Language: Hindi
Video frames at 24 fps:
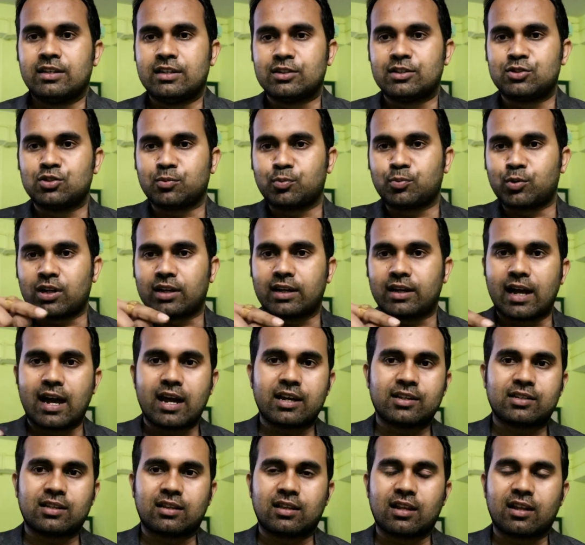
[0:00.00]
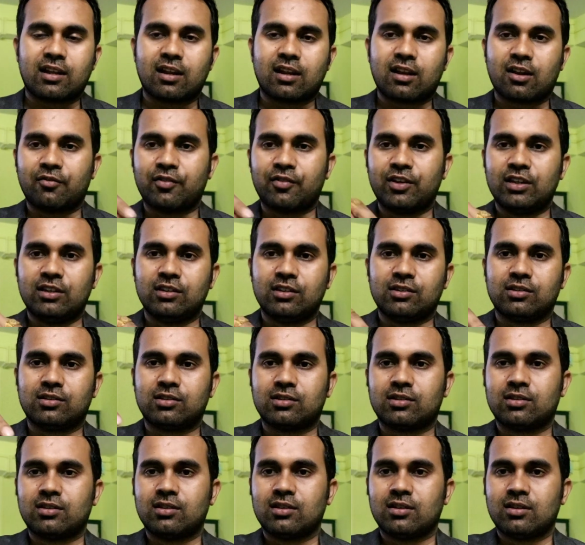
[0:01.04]
ये जो पूरा गैंग चल रहा है रवीश
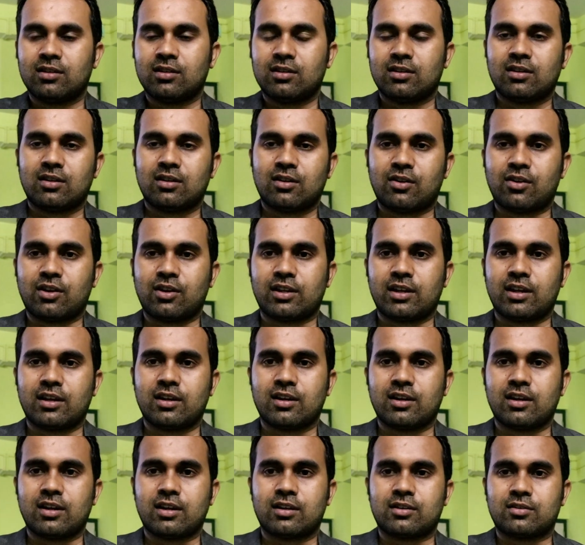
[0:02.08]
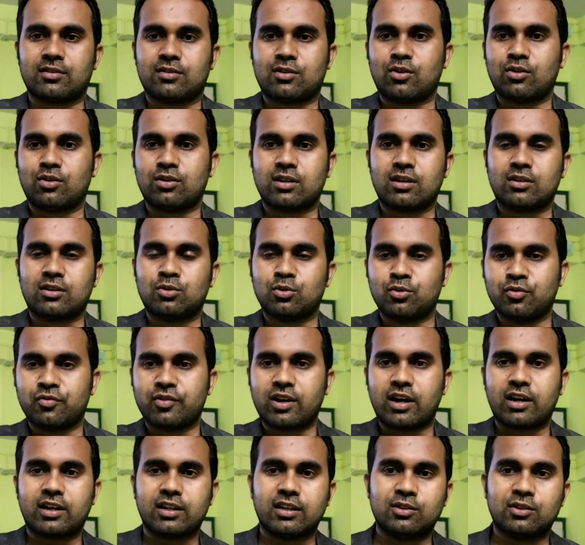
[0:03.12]
और ये कौन है ध्रुव
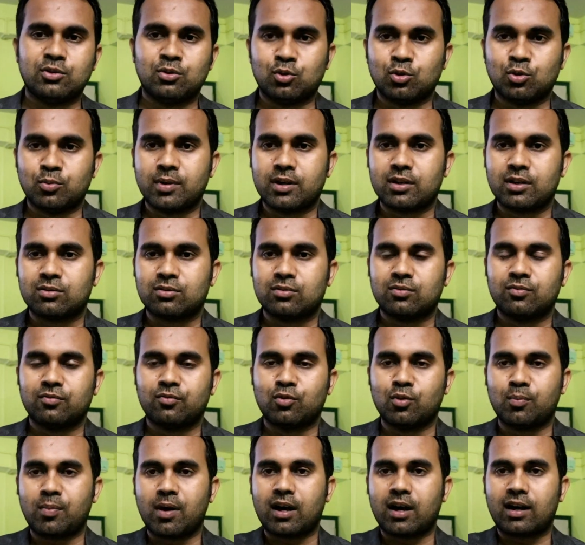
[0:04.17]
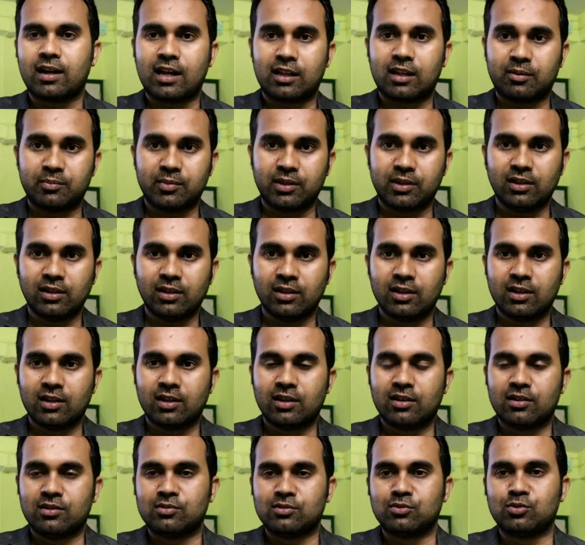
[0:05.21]
राठी यूट्यूबर वो पागल आदमी
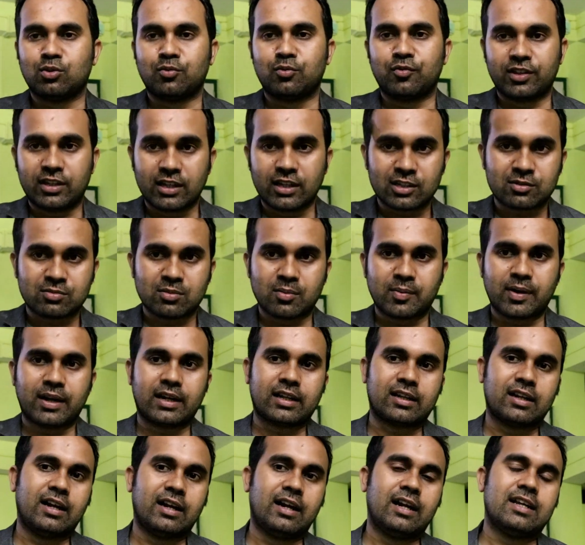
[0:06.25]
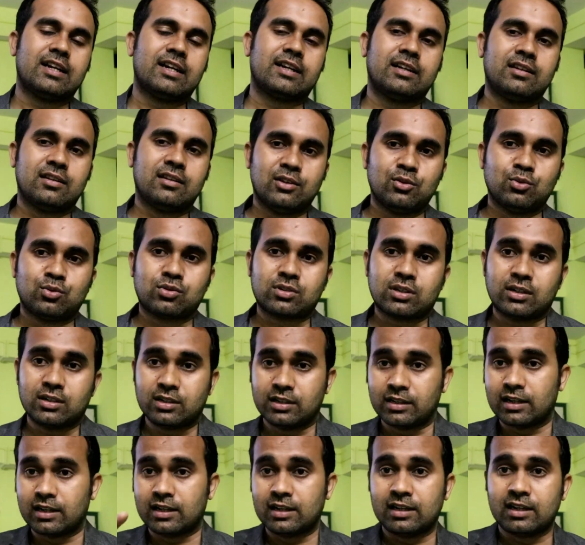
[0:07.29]
जो विदेश में बैठ के इंडिया की न्यूज़ का
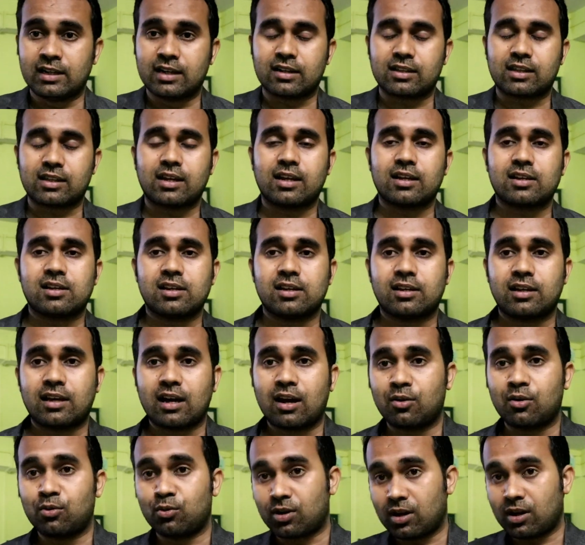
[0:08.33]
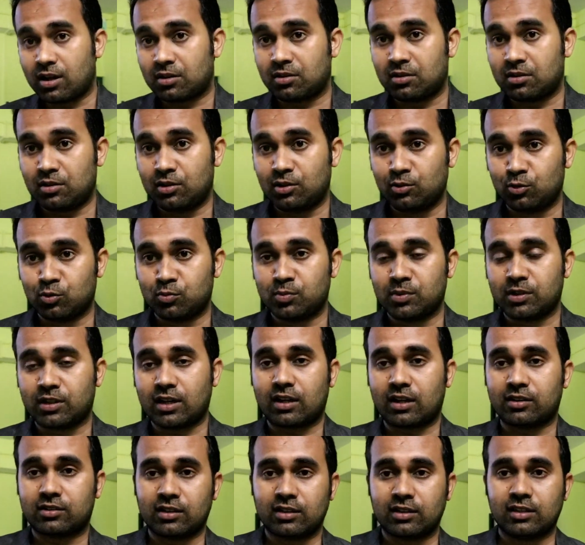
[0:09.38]
डिटेलिंग करता है कि क्या हो रहा है न्यूज़ में
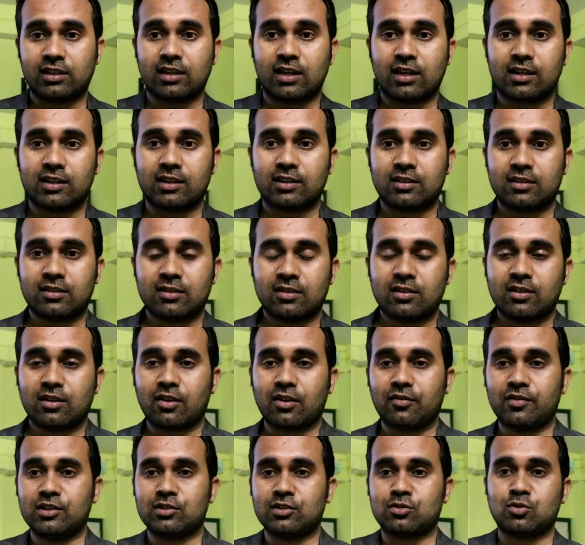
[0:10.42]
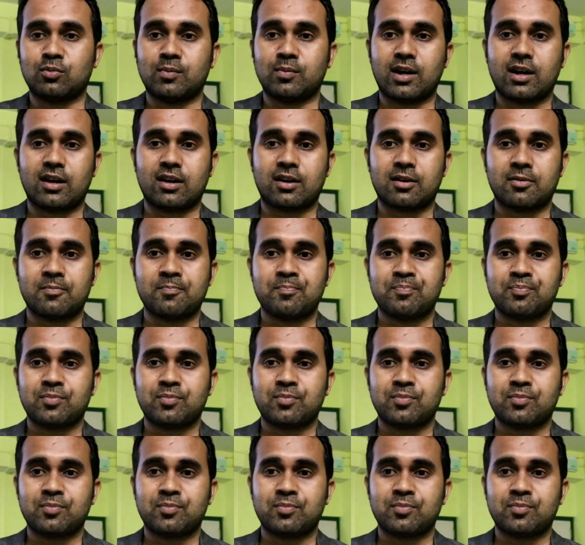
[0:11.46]
क्या सही क्या गलत रवीश कुमार